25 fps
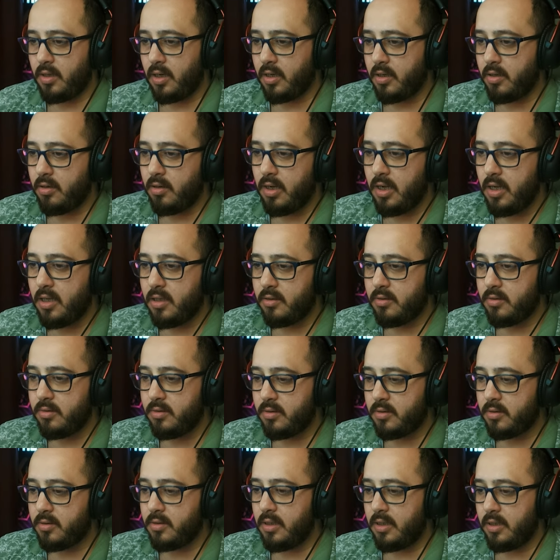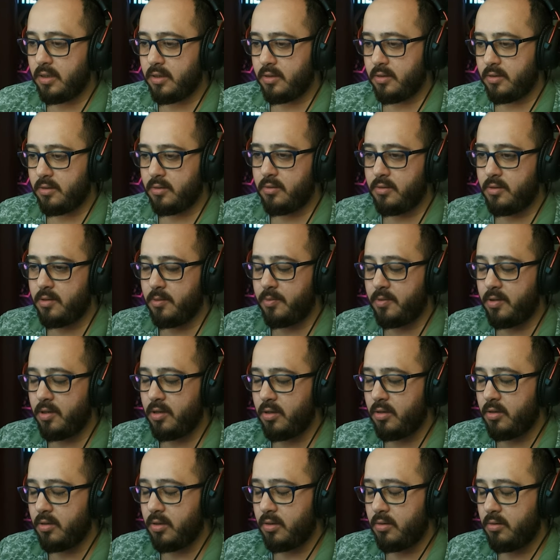على كل حال طز يعني
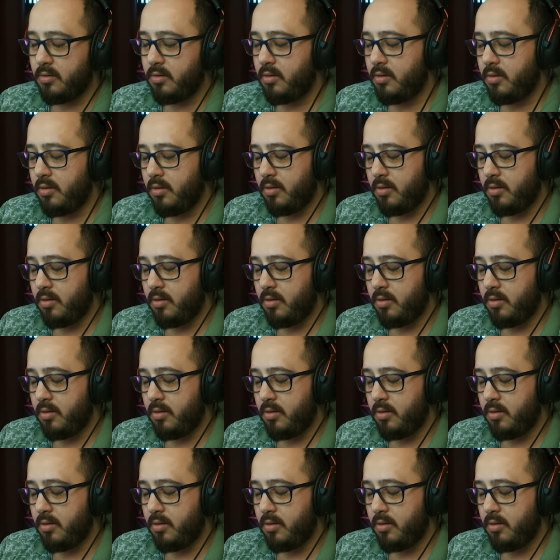جبنا هانا